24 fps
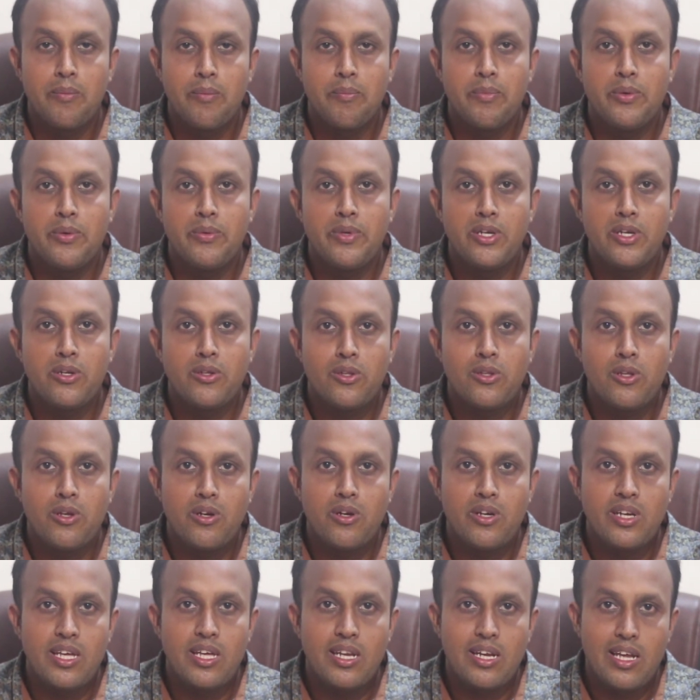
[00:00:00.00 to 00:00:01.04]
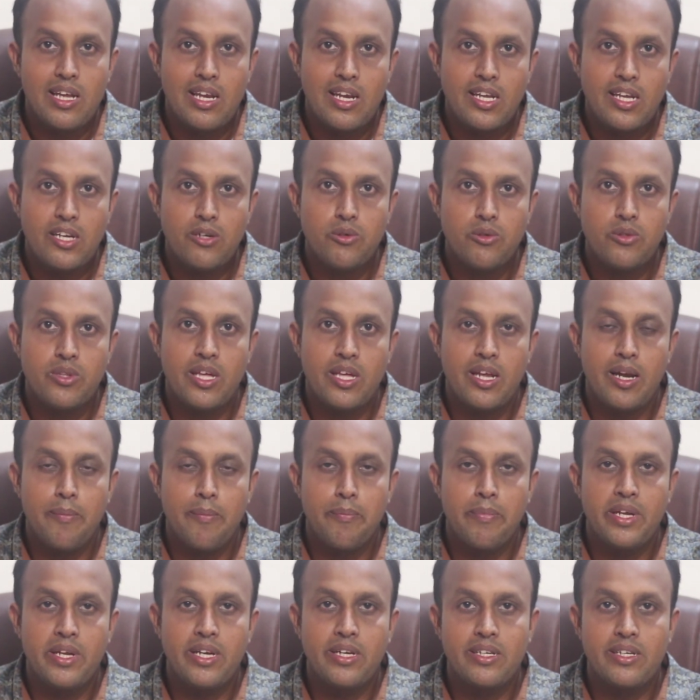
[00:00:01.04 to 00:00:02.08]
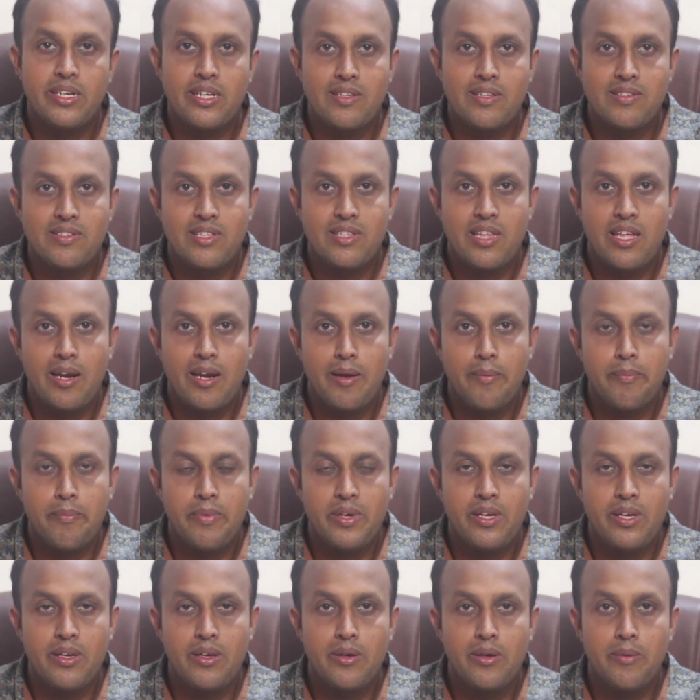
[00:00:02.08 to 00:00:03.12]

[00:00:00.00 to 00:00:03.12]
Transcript: বিভিন্ন ধরনের ইলেকট্রোথেরাপি টেন্স থেরাপি